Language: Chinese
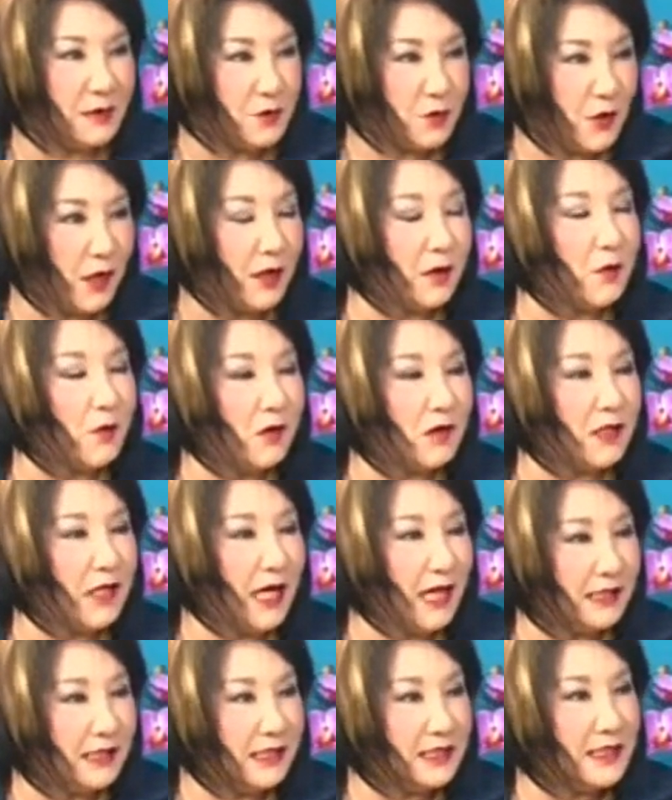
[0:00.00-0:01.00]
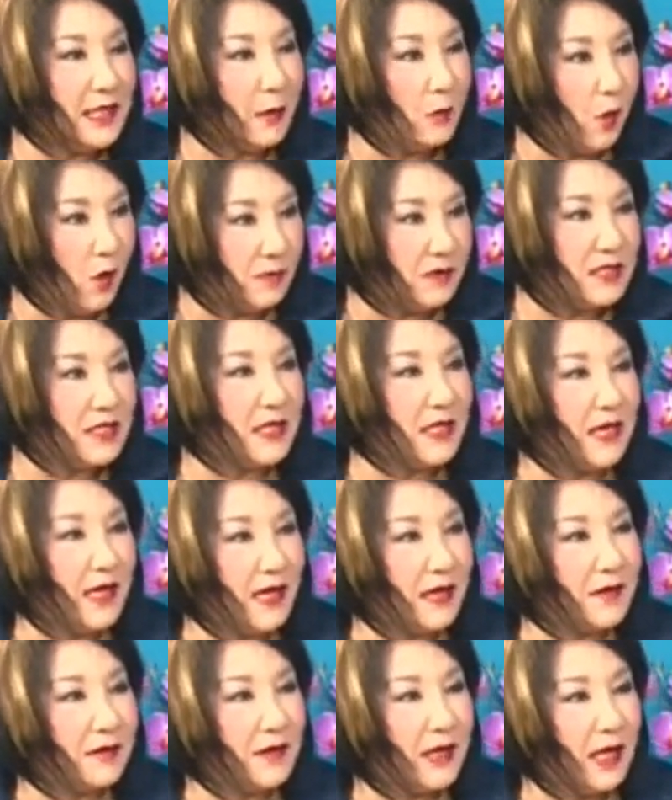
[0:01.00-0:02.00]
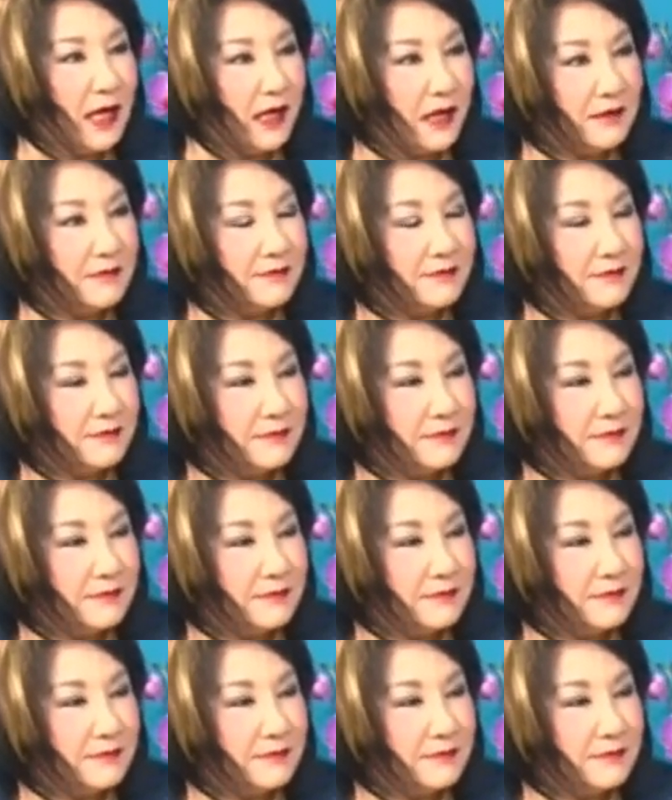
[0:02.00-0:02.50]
的是全国的还是全国性？全国性，全国性，全国